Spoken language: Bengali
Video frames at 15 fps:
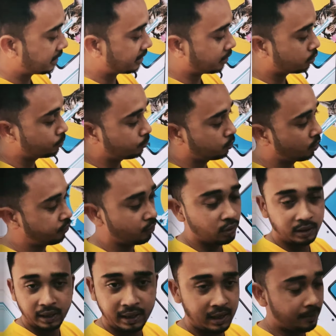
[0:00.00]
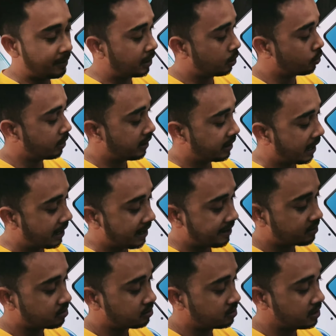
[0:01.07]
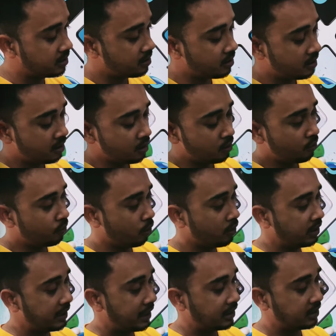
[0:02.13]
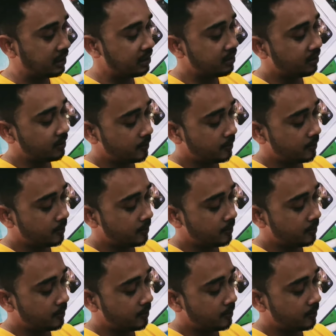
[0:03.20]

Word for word: দিচ্ছি দেখুন পুরো ফোনটিকে ভালো করে গ্যালাক্সি ফোনটি আছে